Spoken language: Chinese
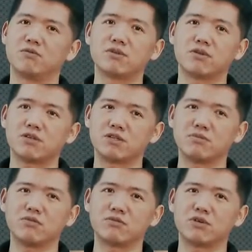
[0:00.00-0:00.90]
我们都知道，私
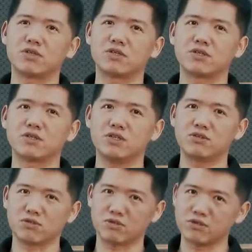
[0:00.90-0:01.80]
募股权呢是一
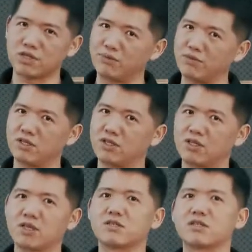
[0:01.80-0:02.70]
种投资产品，
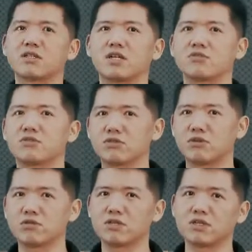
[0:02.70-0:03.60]
但是呢，它最终
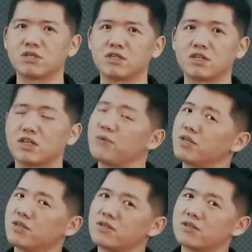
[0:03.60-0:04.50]
投资的这个产
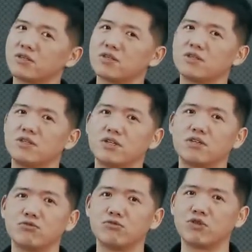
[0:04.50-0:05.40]
品呢，其实是企业
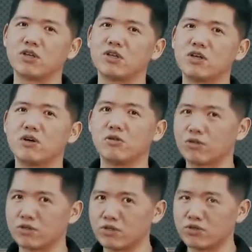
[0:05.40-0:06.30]
的股权
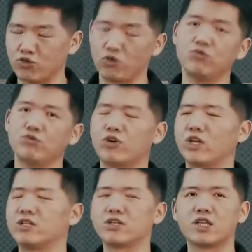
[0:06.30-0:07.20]
或者是准股
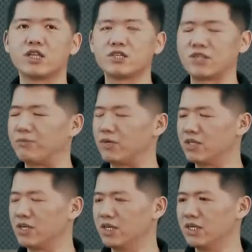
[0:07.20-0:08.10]
权这类的产
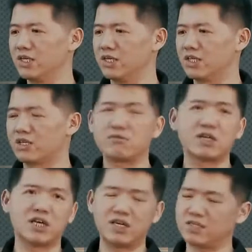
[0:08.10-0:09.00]
品。那我们
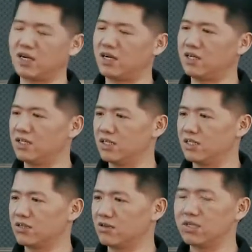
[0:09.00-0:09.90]
来看一下啊，
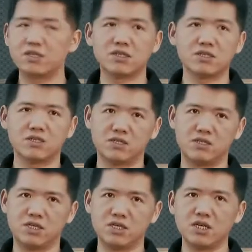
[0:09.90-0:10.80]
从一个
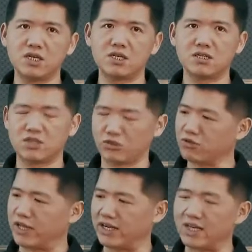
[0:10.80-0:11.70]
企业角
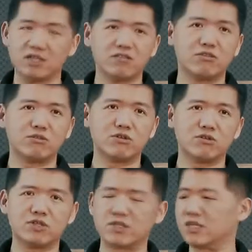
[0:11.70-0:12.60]
度来看，我们
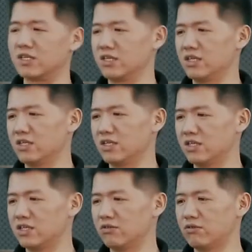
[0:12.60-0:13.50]
融资呢，
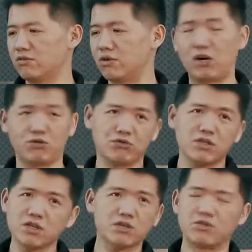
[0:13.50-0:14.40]
呃，有好
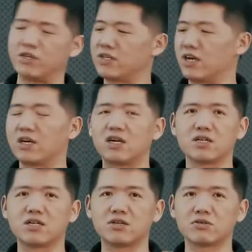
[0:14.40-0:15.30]
多的这个选项
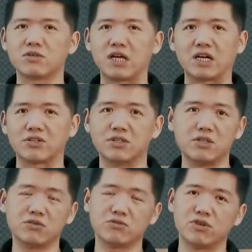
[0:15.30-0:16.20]
啊，可以说大概十
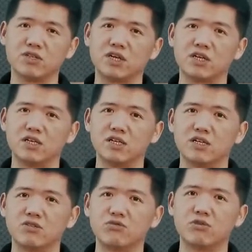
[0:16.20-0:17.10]
几种选项。
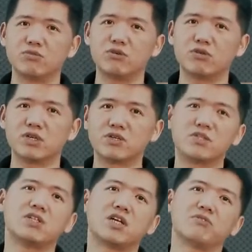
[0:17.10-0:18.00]
如果我们用一个
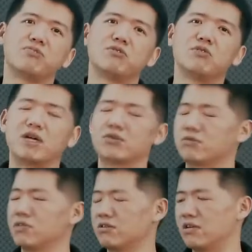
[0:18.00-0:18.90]
形象的比喻来
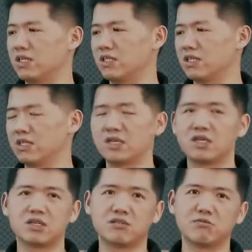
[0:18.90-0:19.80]
说的话呢，
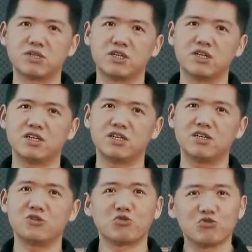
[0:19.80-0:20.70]
呃，我们可
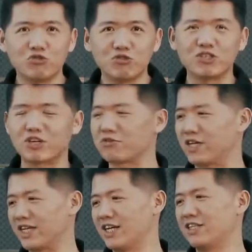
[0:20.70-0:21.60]
以用读书的角度
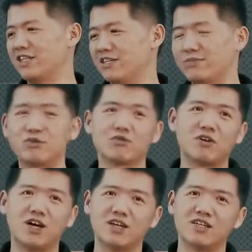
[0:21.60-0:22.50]
来看，比如
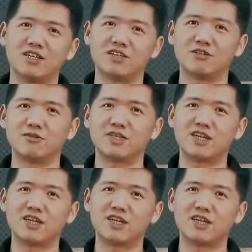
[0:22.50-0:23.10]
说啊，我